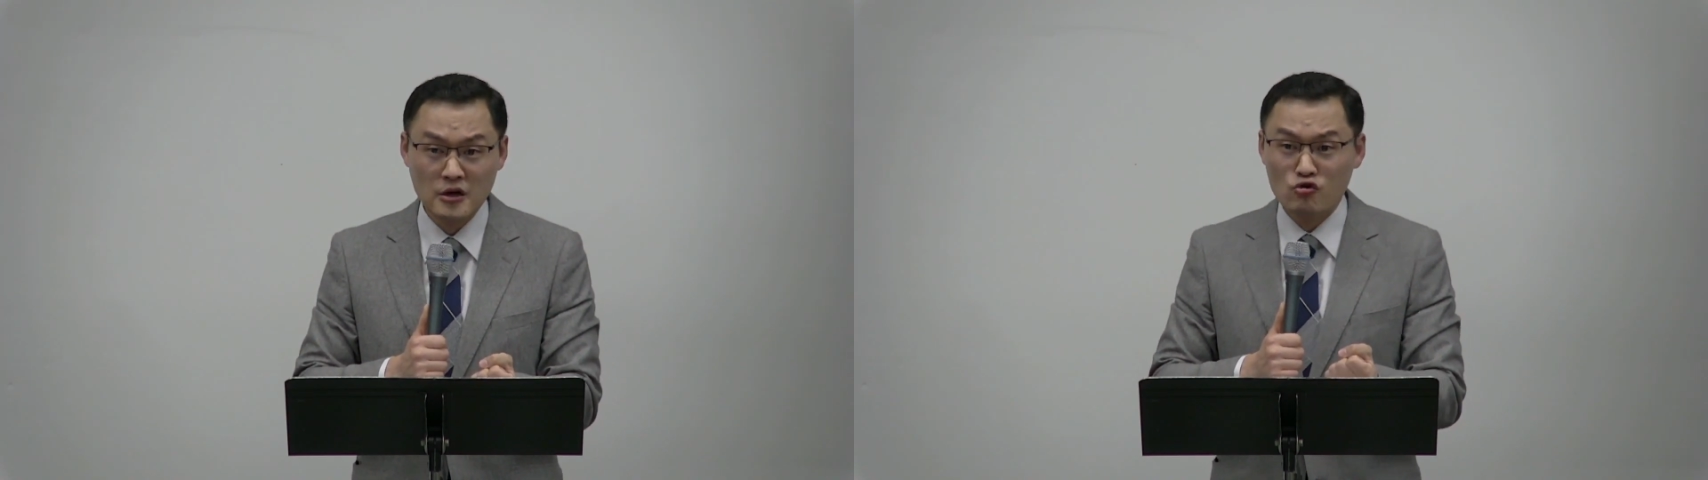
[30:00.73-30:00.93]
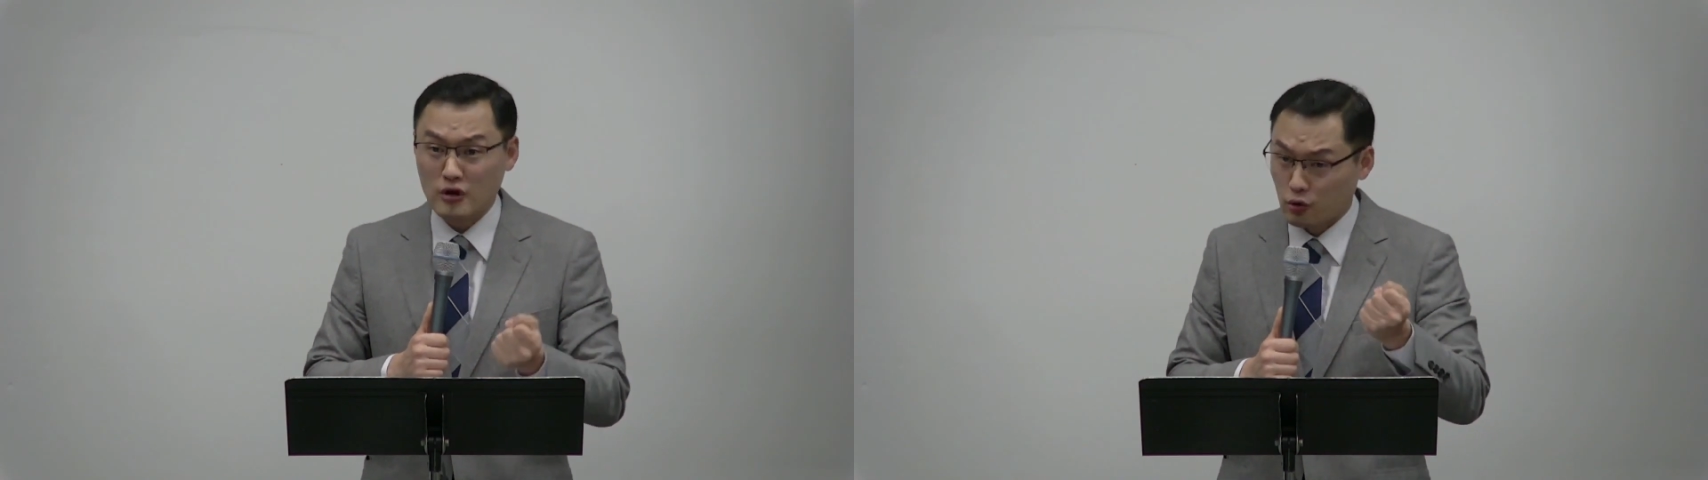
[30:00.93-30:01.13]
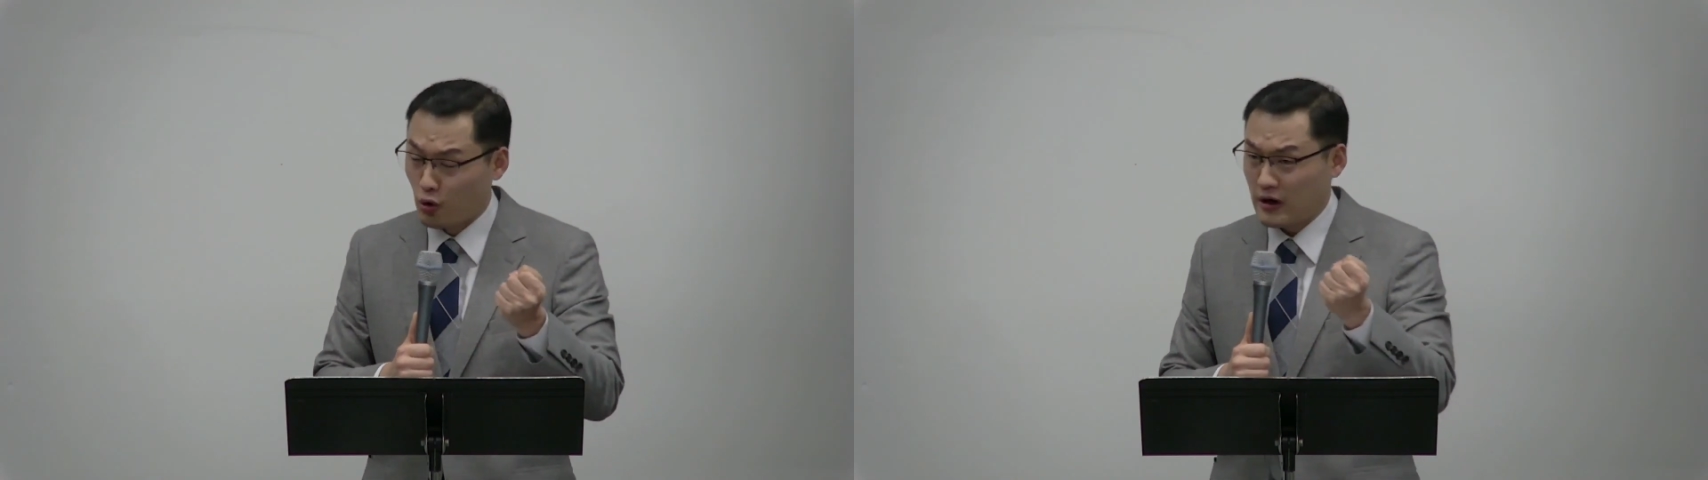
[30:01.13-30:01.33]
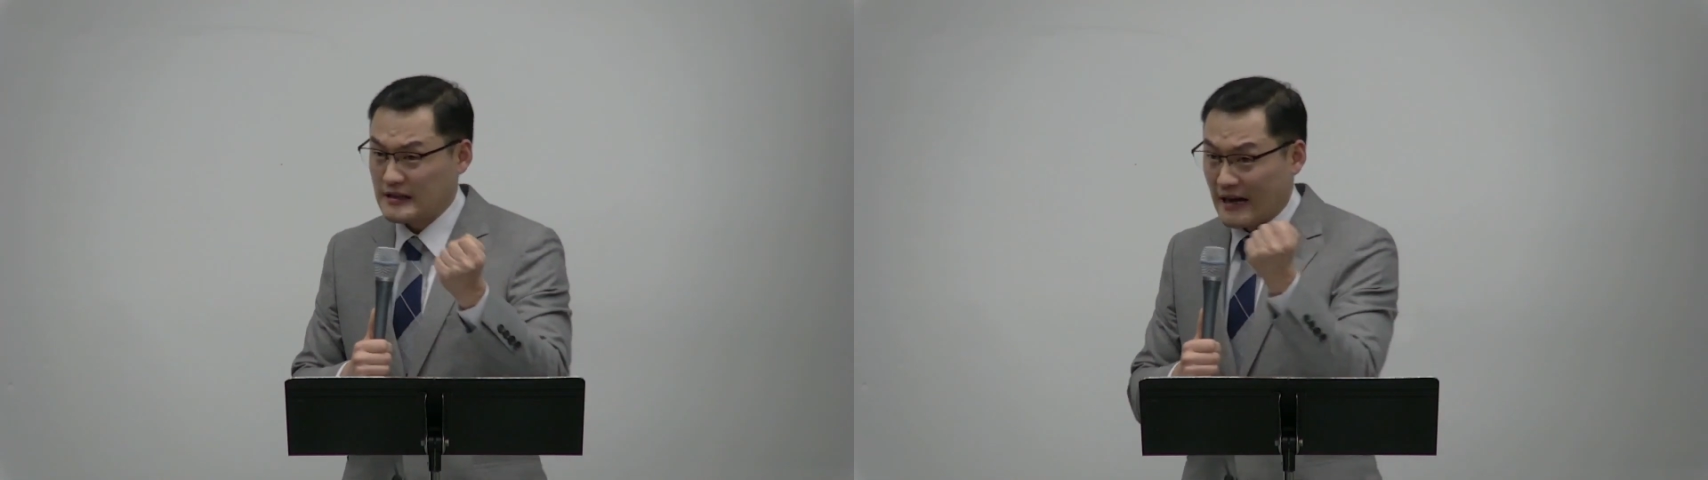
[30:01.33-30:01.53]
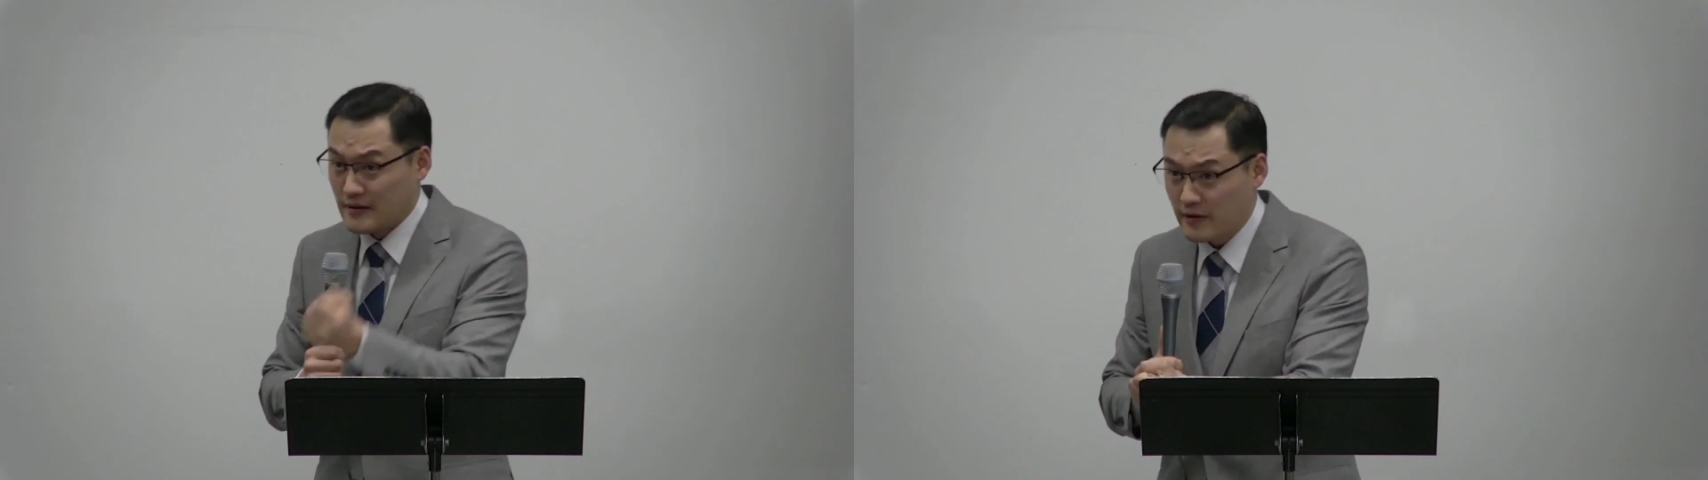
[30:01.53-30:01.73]
우리가 노력하지
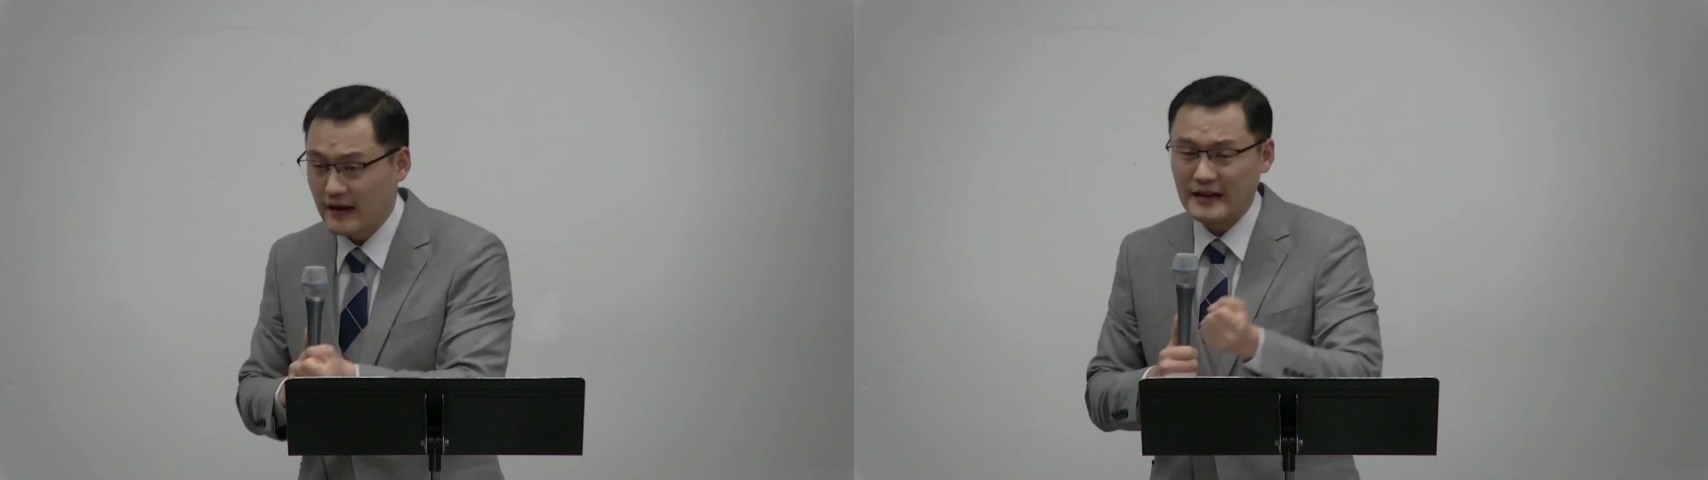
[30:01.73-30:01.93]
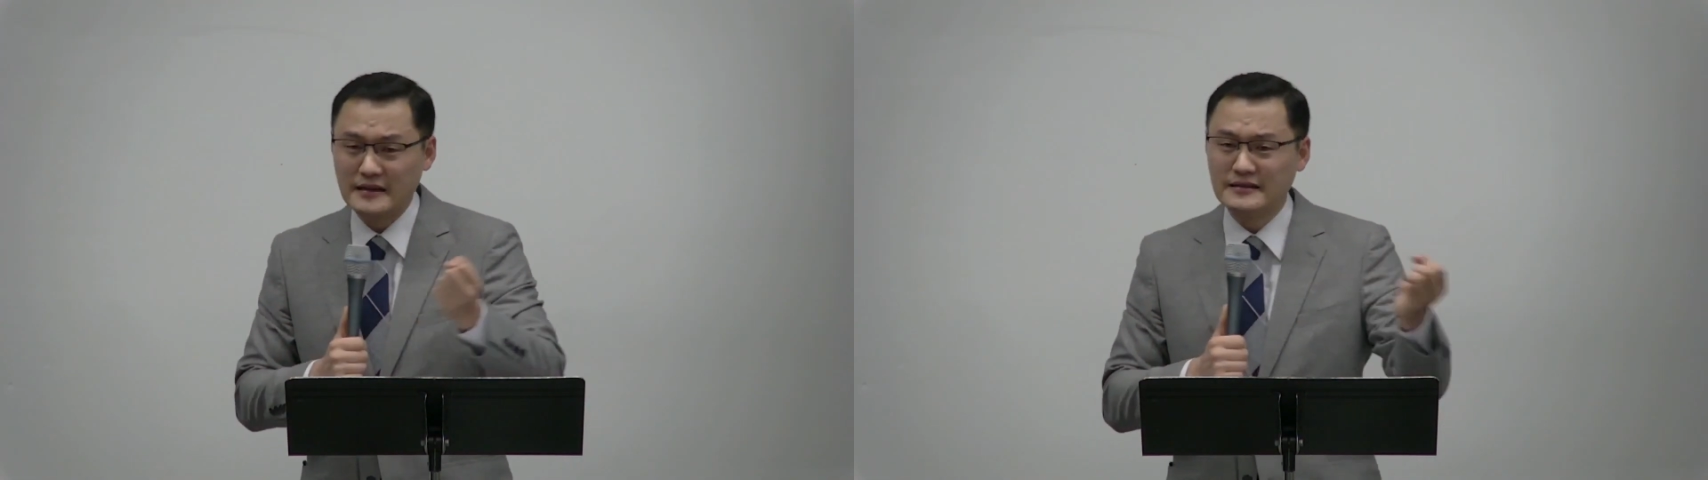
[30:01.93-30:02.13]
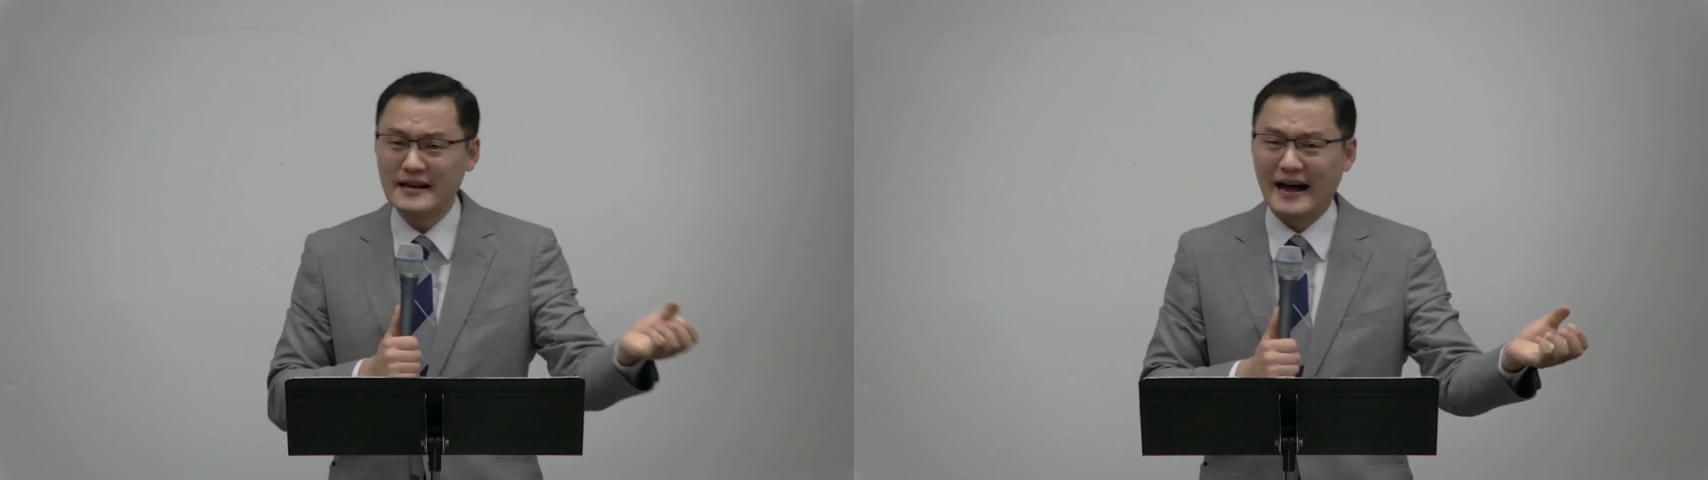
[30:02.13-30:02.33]
않으면 하나님 은혜를